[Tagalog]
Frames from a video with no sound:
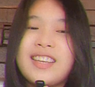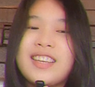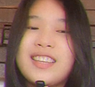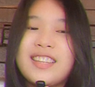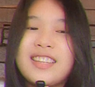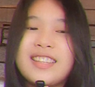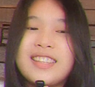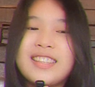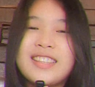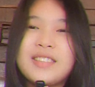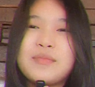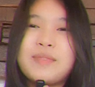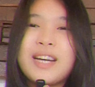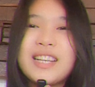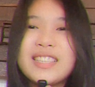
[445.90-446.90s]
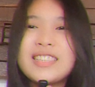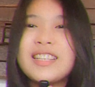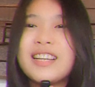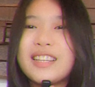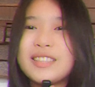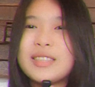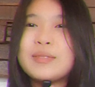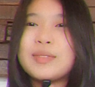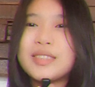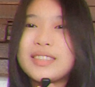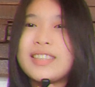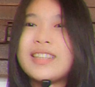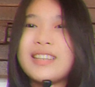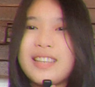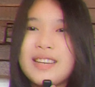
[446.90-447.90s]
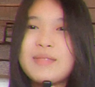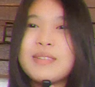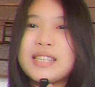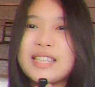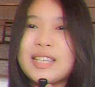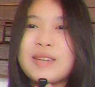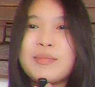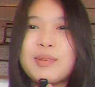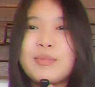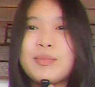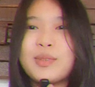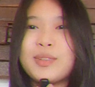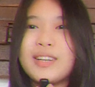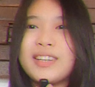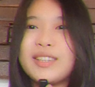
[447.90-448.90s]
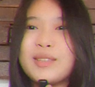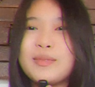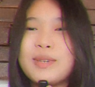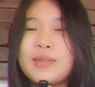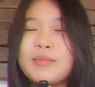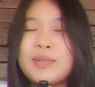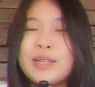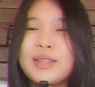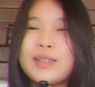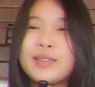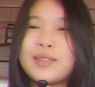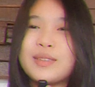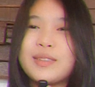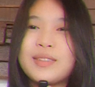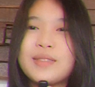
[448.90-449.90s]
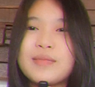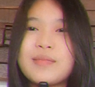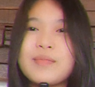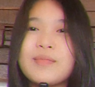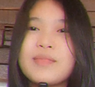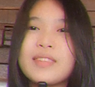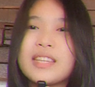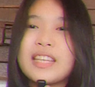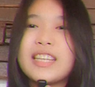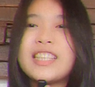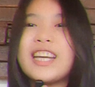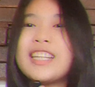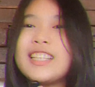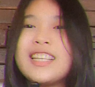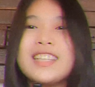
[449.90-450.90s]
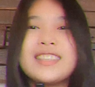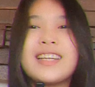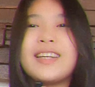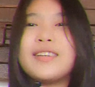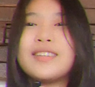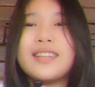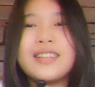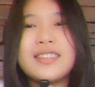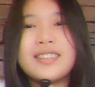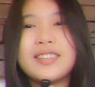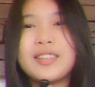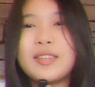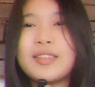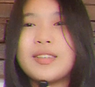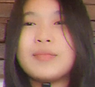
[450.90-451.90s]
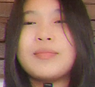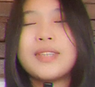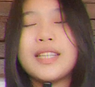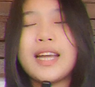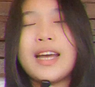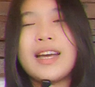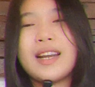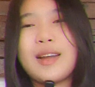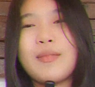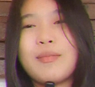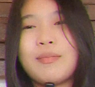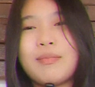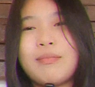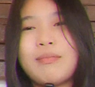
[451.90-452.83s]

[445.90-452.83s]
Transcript: And para sa lahat naman talaga, mahirap ang buhay, di ba? Pero kanya-kanya lang tayo ng hinaharap.